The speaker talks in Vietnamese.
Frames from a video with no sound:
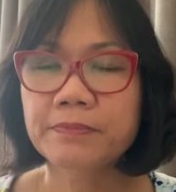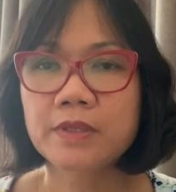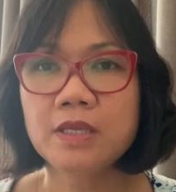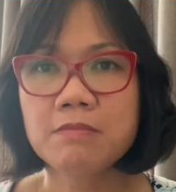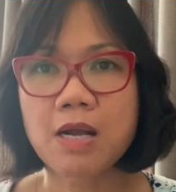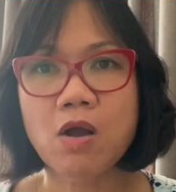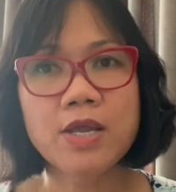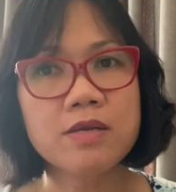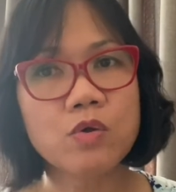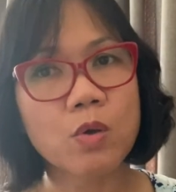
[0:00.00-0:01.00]
nhưng mà có
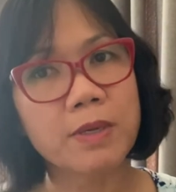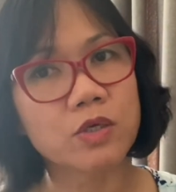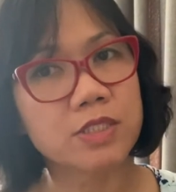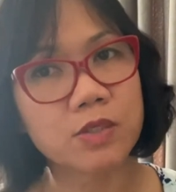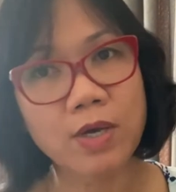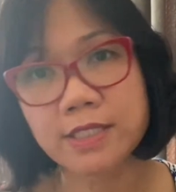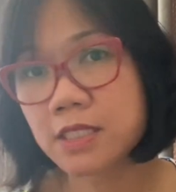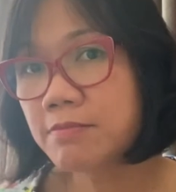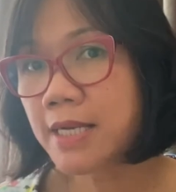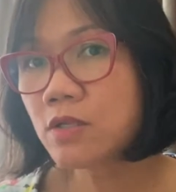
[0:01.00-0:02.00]
khi đường của mình chỉ khoảng
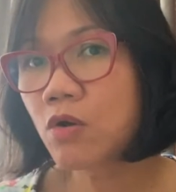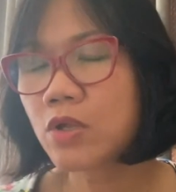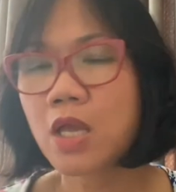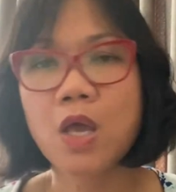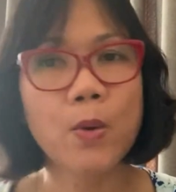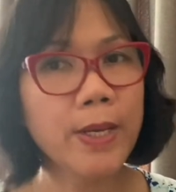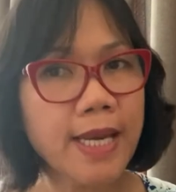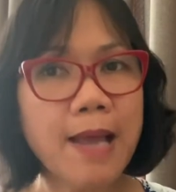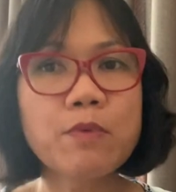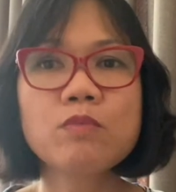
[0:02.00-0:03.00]
chín mấy thôi huyết
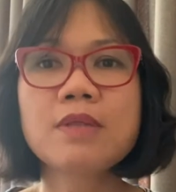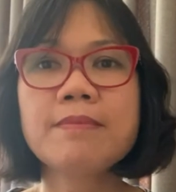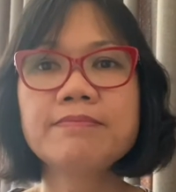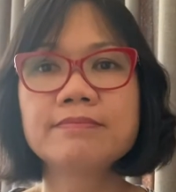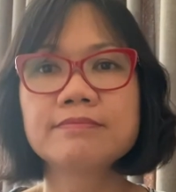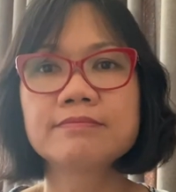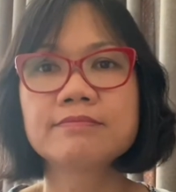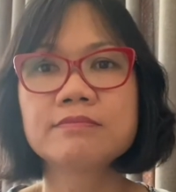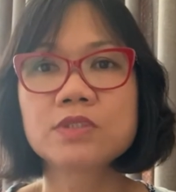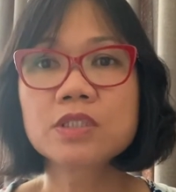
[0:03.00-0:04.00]
áp cũng thấp
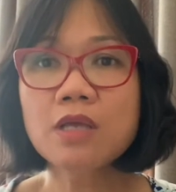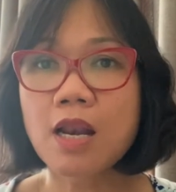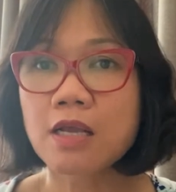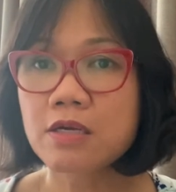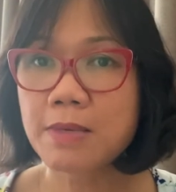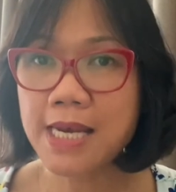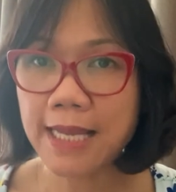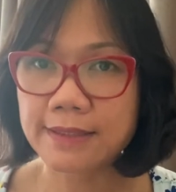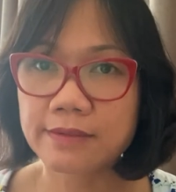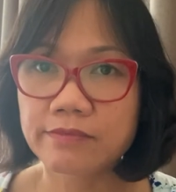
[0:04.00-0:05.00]
chứng tỏ là người bị
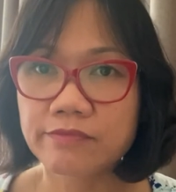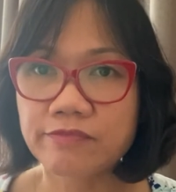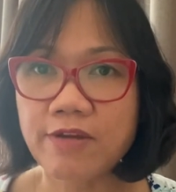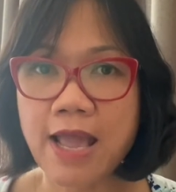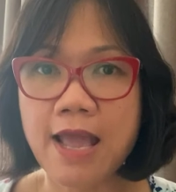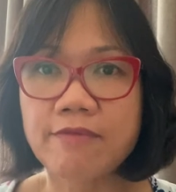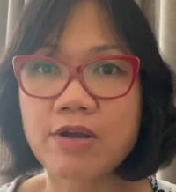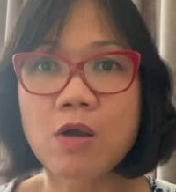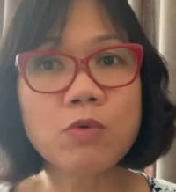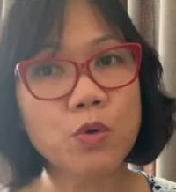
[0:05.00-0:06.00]
lạnh và và
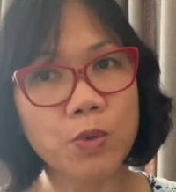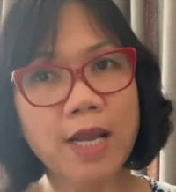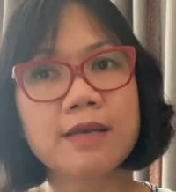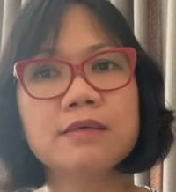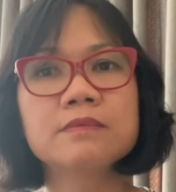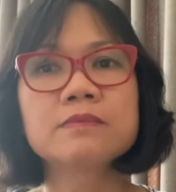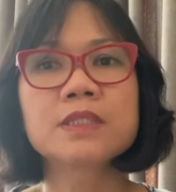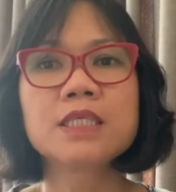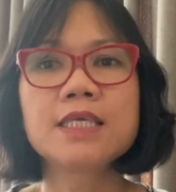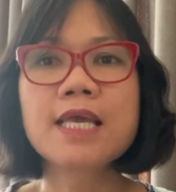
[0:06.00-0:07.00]
không có đủ năng lượng
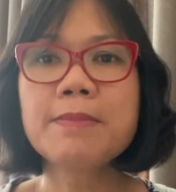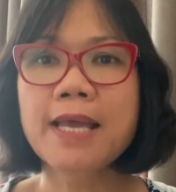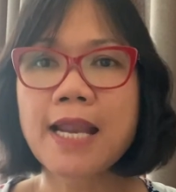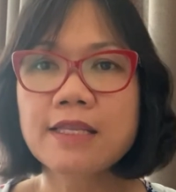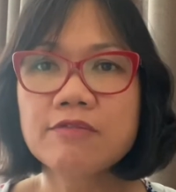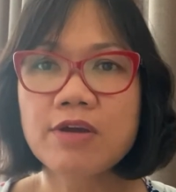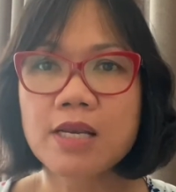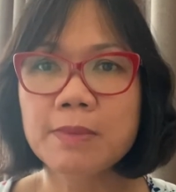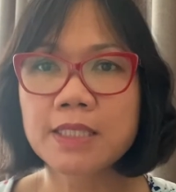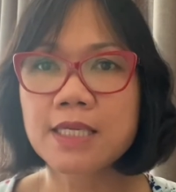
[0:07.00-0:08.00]
thì khi mình ăn như vậy
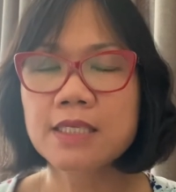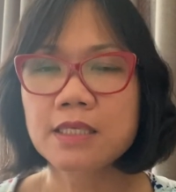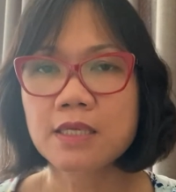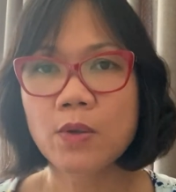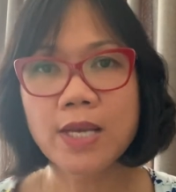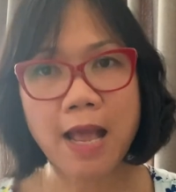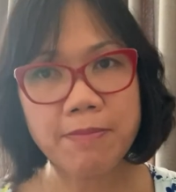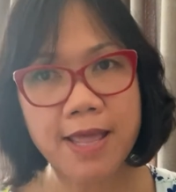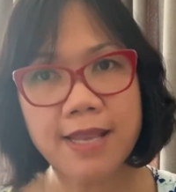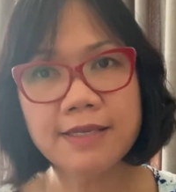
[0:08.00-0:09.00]
là mình thấy huyết áp
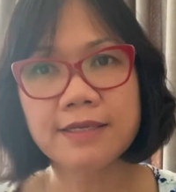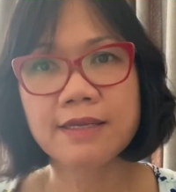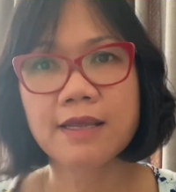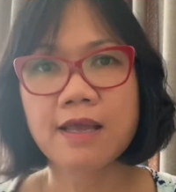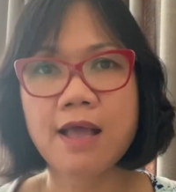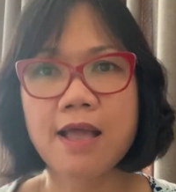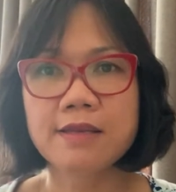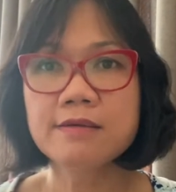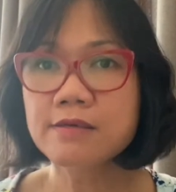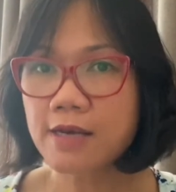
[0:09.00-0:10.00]
lên à,
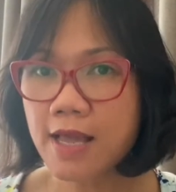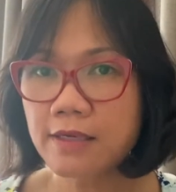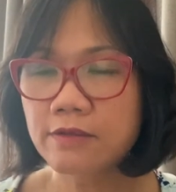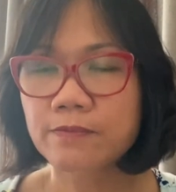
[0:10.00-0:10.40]
đường lên